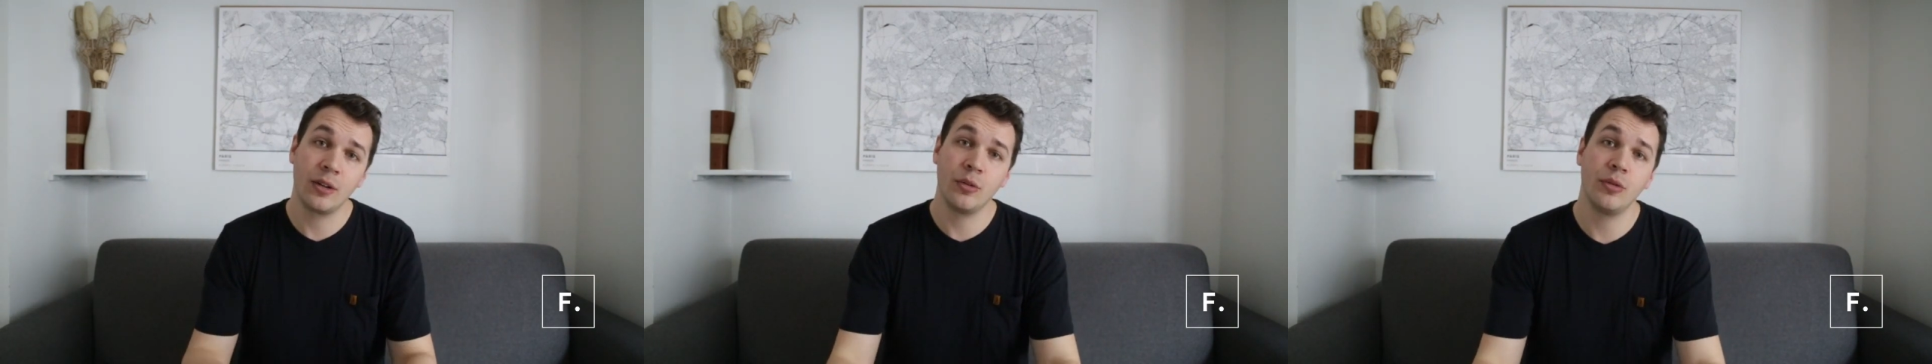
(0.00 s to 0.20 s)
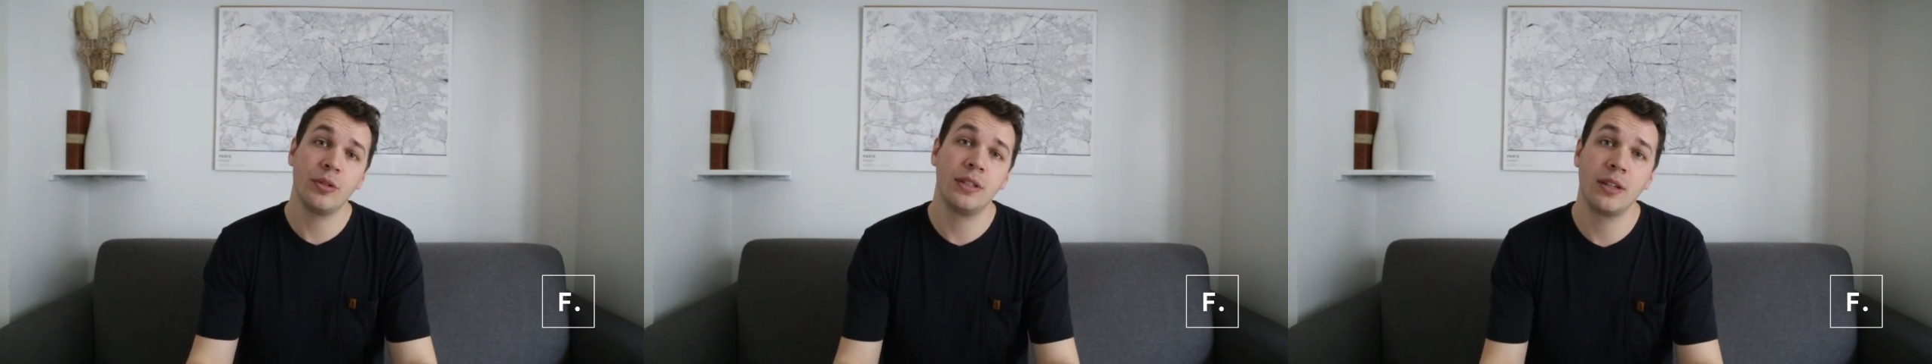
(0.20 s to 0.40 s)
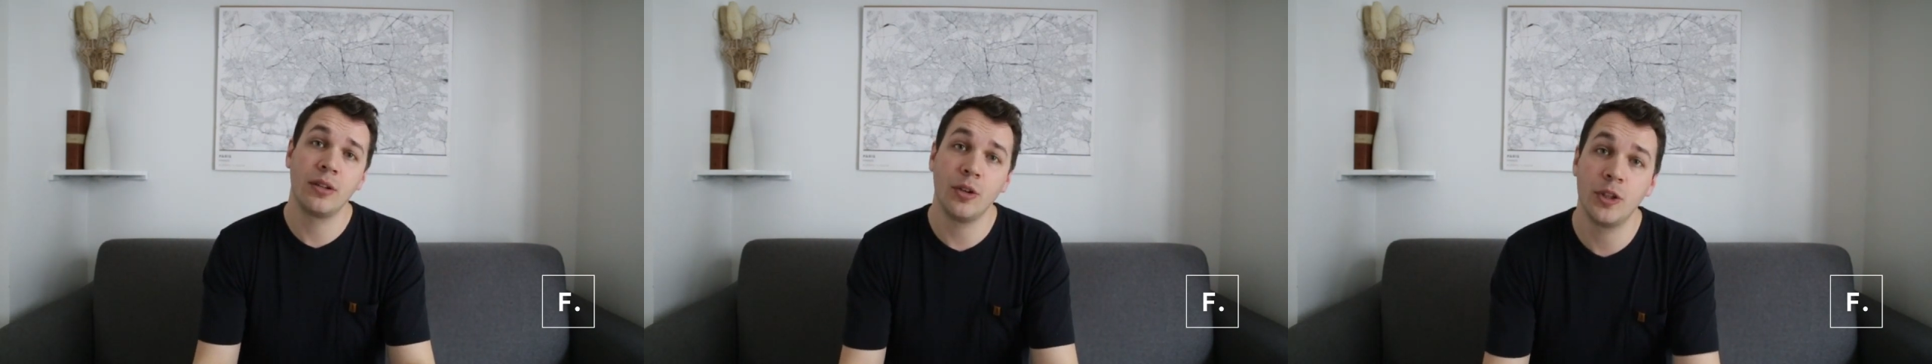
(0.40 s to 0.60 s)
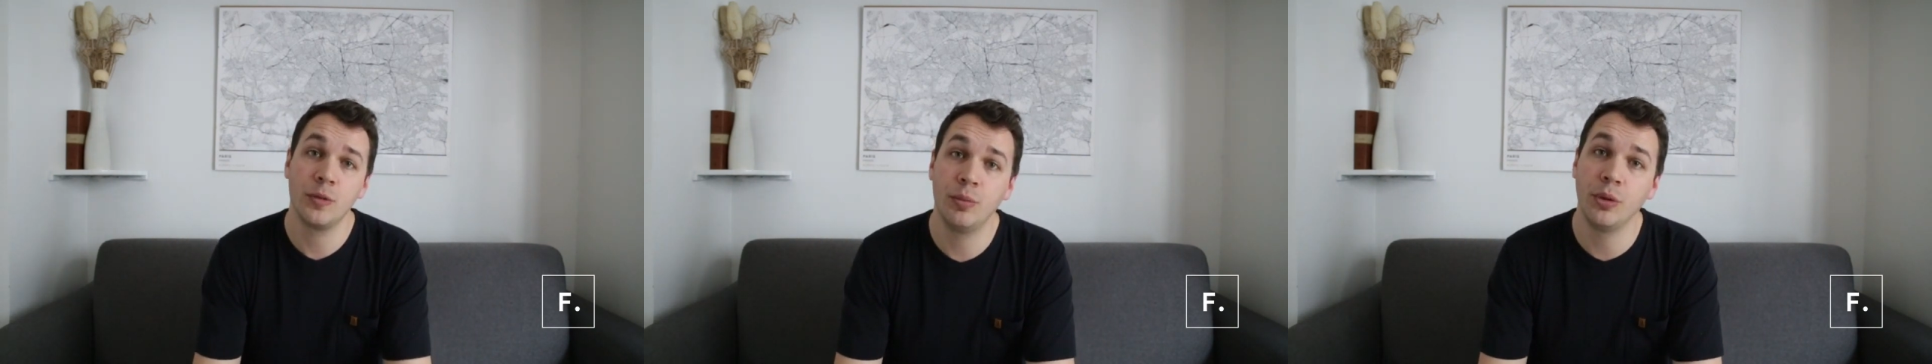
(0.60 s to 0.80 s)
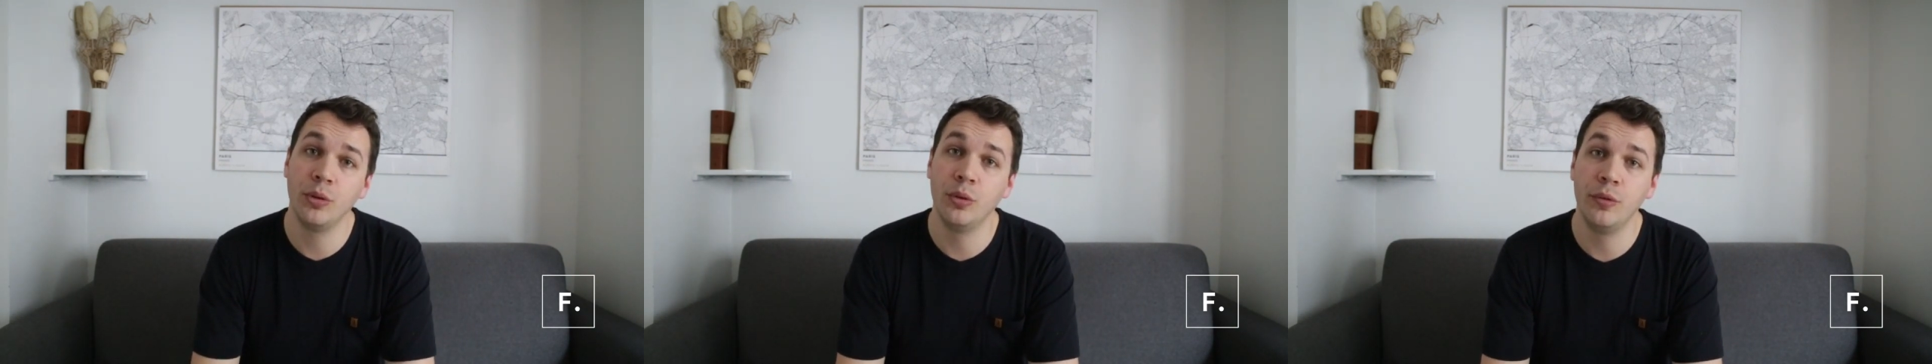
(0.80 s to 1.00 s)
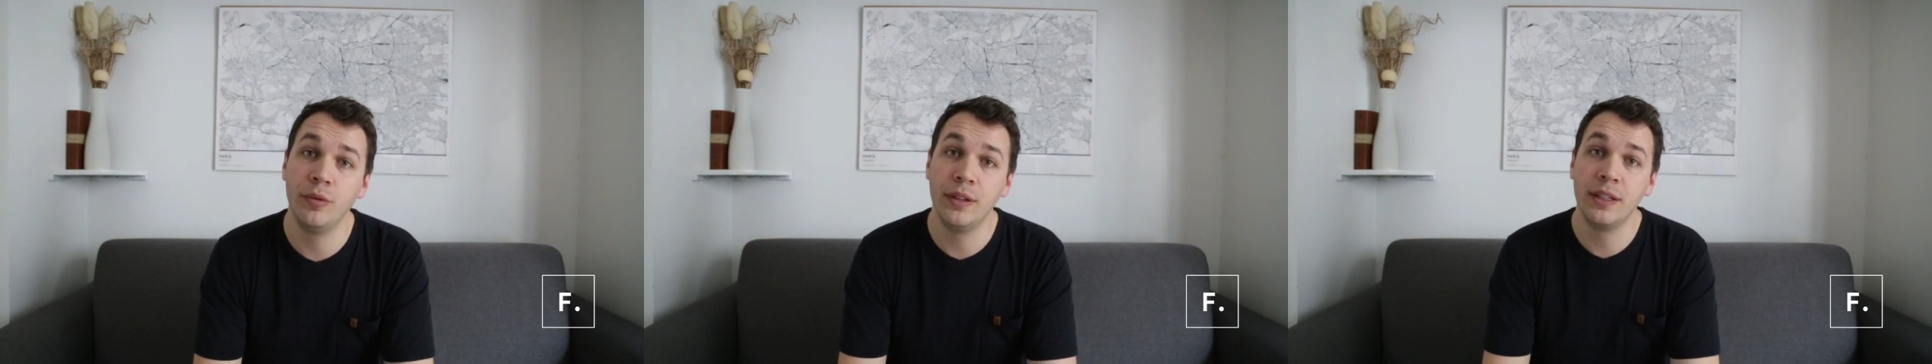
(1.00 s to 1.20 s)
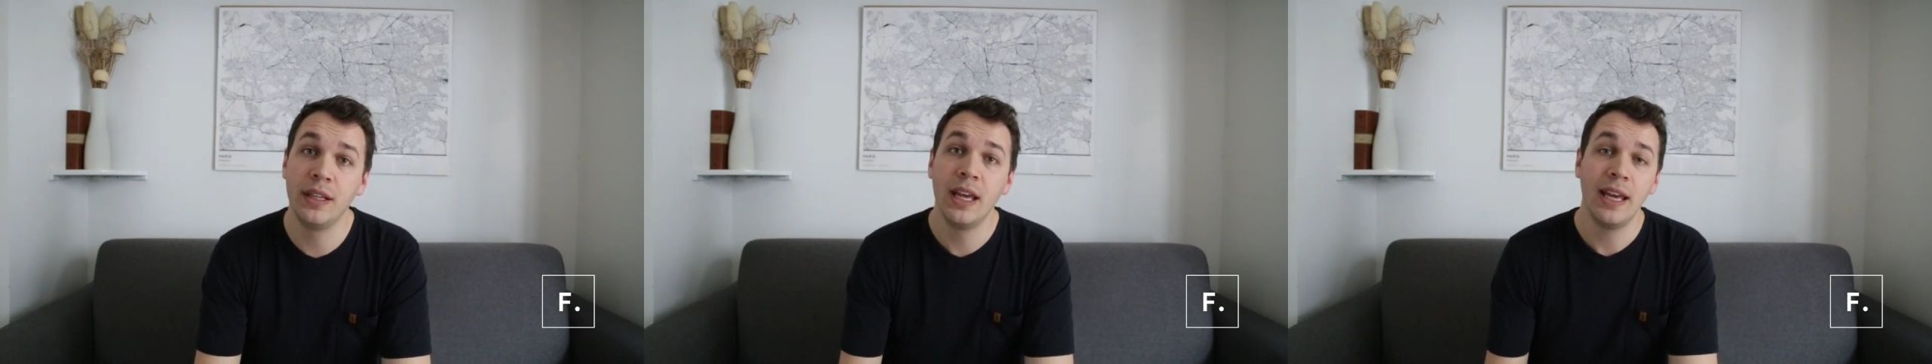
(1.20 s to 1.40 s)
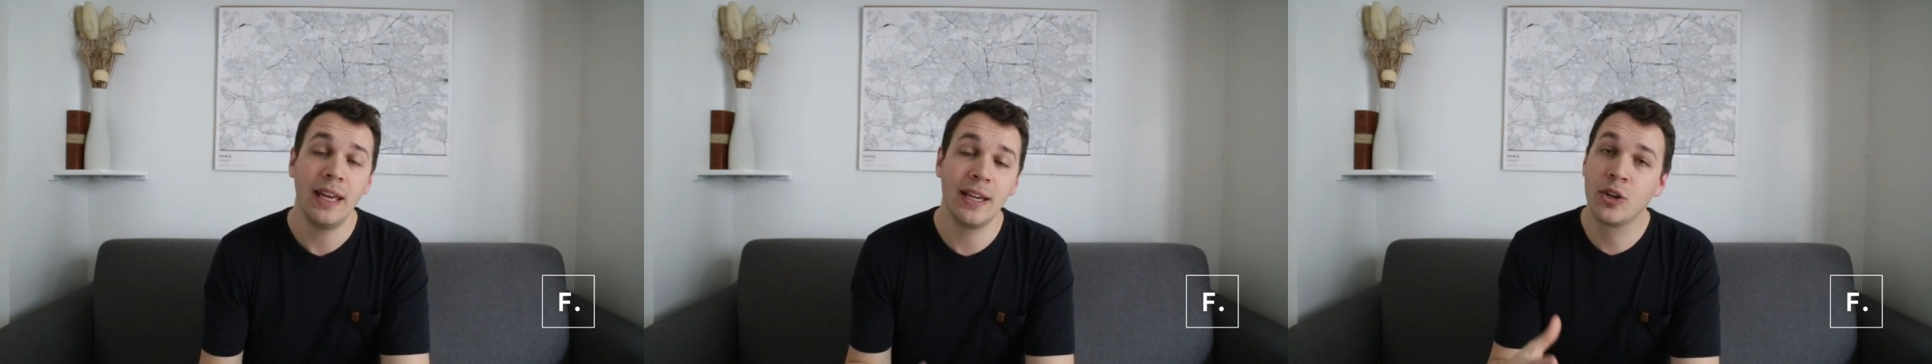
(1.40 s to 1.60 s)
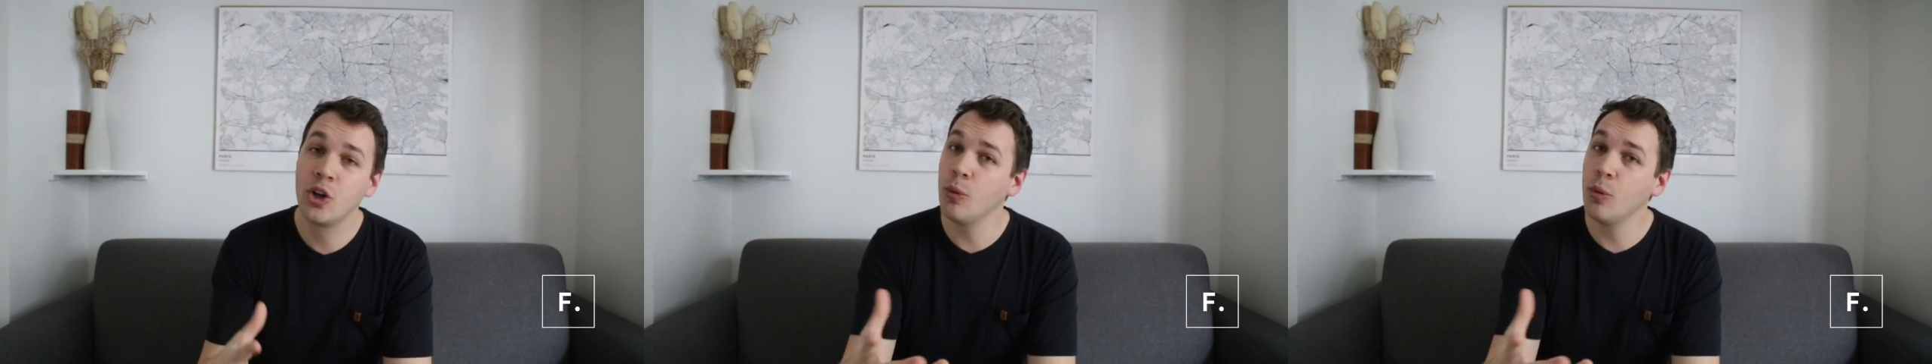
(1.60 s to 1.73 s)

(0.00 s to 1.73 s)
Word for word: conséquence pour nos vies et